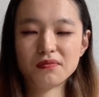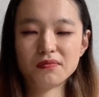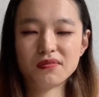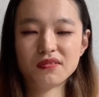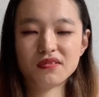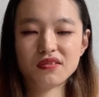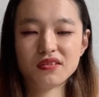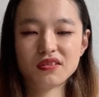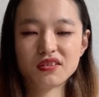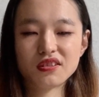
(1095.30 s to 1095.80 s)

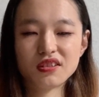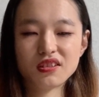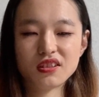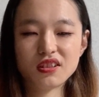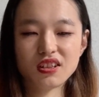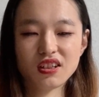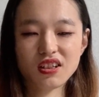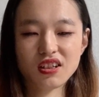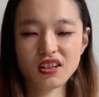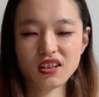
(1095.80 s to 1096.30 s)
も
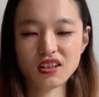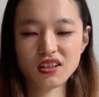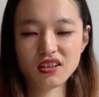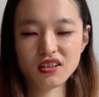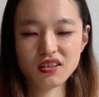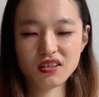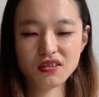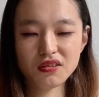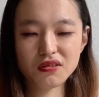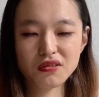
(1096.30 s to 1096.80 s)
うなんか
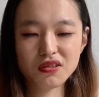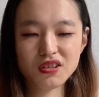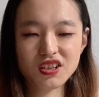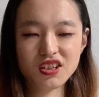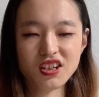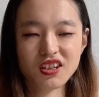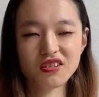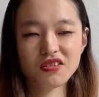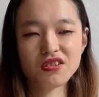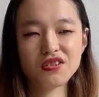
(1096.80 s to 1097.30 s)
当事
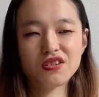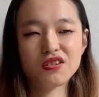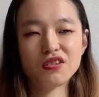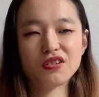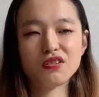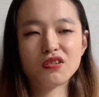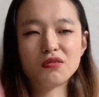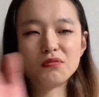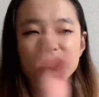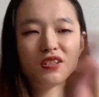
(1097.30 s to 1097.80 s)
者と一緒
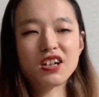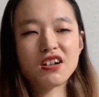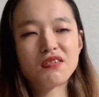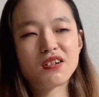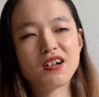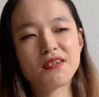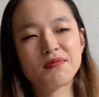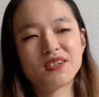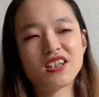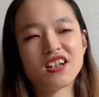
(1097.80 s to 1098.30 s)
に共
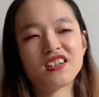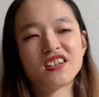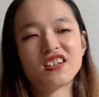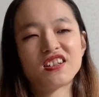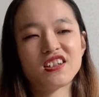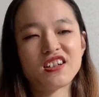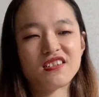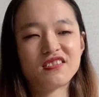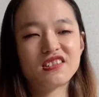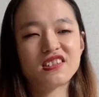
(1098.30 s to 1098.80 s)
倒れみたいな
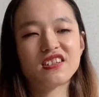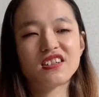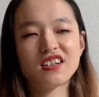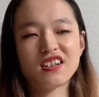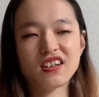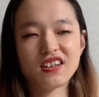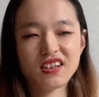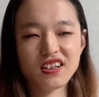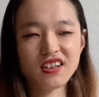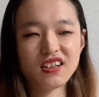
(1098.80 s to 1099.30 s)
になる
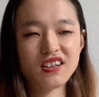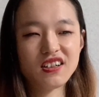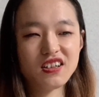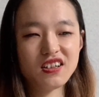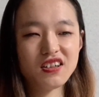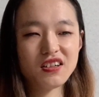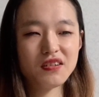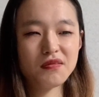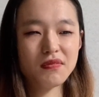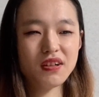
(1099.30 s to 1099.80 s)
から、
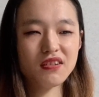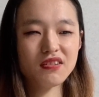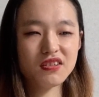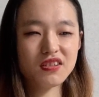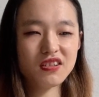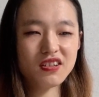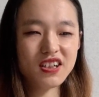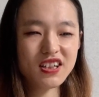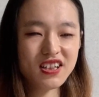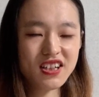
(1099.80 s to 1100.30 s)
まあ、
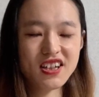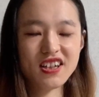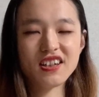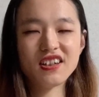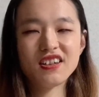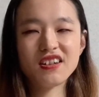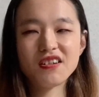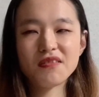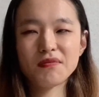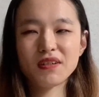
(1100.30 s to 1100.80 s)
それ
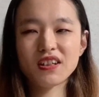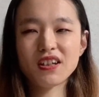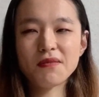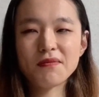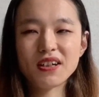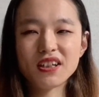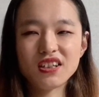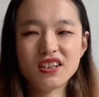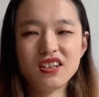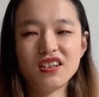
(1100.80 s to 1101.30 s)
で、ま
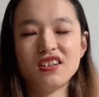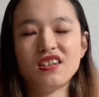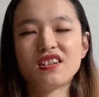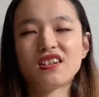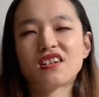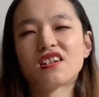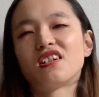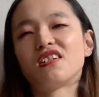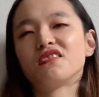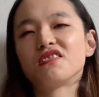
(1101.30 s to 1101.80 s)
たまに
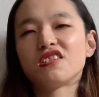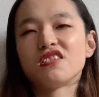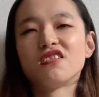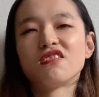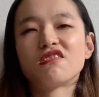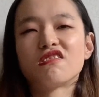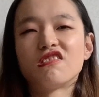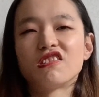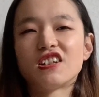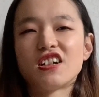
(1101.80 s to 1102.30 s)
なんか「う
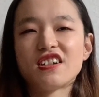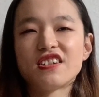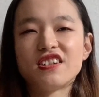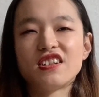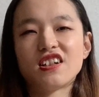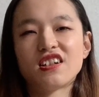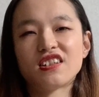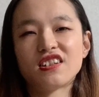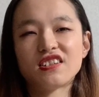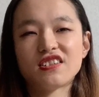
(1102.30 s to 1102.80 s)
ちの子大
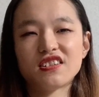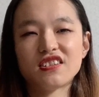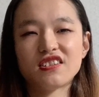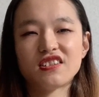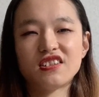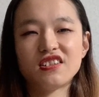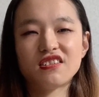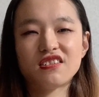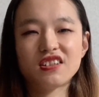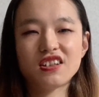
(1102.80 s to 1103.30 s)
事なんです」っ
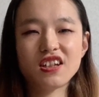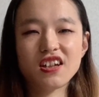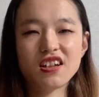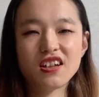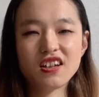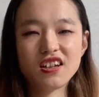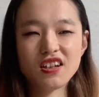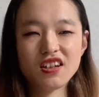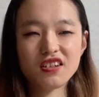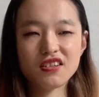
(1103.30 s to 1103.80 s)
て言っ
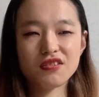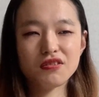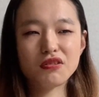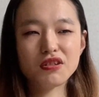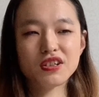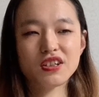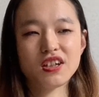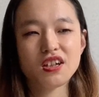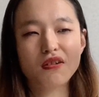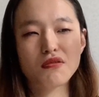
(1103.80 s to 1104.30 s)
てす
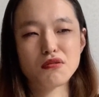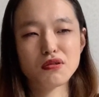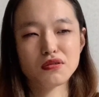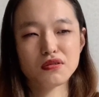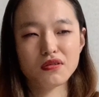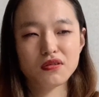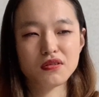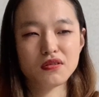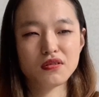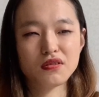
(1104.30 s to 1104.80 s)
ごい成
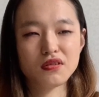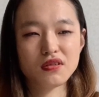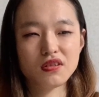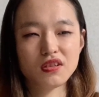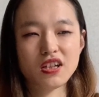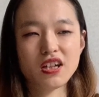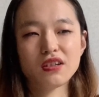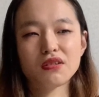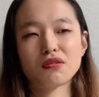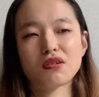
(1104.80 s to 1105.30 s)
功する
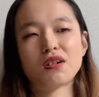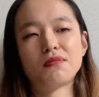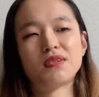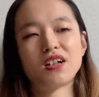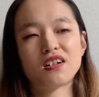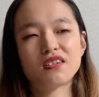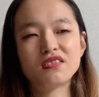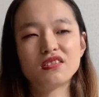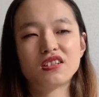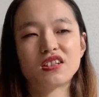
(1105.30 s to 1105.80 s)
例とか
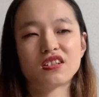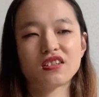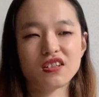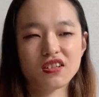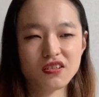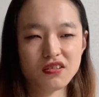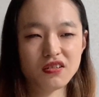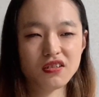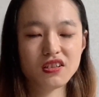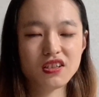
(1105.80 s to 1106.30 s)
もあるんです
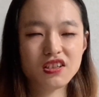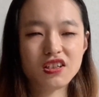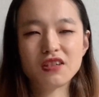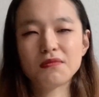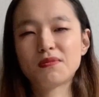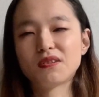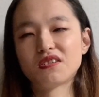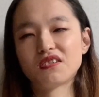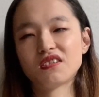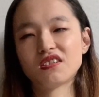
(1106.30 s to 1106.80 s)
けど
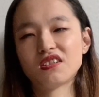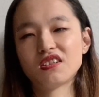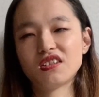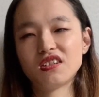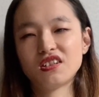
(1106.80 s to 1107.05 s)
一部